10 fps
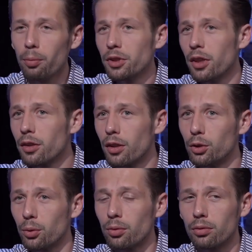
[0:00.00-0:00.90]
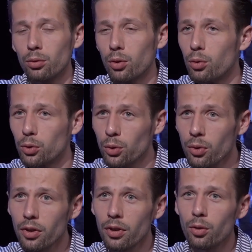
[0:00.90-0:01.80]
побеждает Кличко. У него
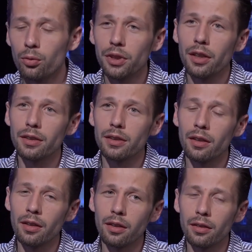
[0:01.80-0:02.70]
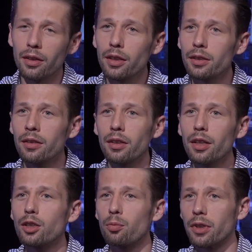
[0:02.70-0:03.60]
40, у всех остальных на, 10, на
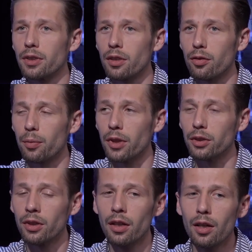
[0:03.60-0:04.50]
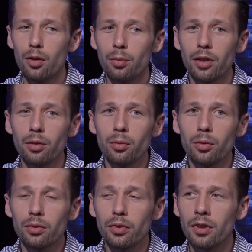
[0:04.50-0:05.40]
30% меньше.
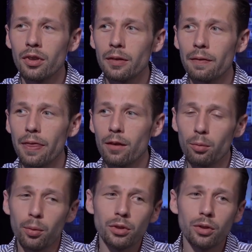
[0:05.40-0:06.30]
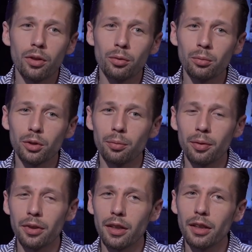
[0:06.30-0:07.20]
Поэтому э, вопрос только в том, что,
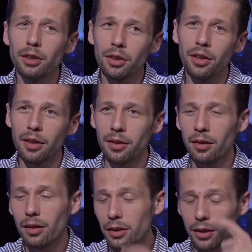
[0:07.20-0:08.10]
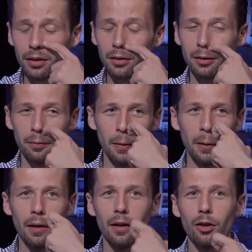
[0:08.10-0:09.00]
понимаете, личный рейтинг Кличка
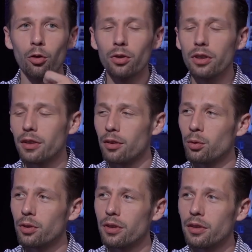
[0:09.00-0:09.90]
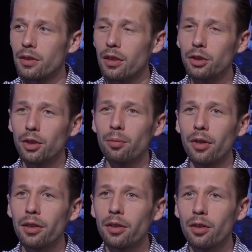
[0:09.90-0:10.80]
он не соотносится с личным
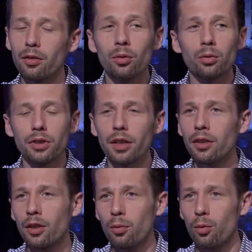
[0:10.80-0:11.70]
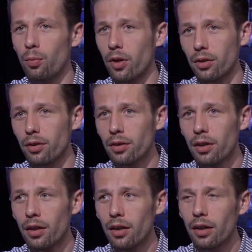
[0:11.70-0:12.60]
рейтингом, ну, с рейтингом его партии.
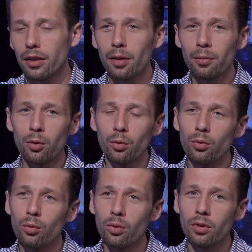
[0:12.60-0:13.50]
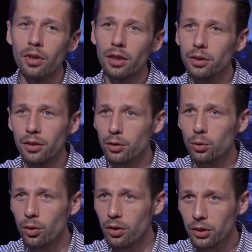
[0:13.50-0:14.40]
И там, где у него лично
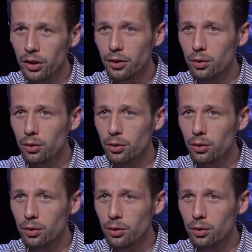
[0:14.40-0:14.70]
46,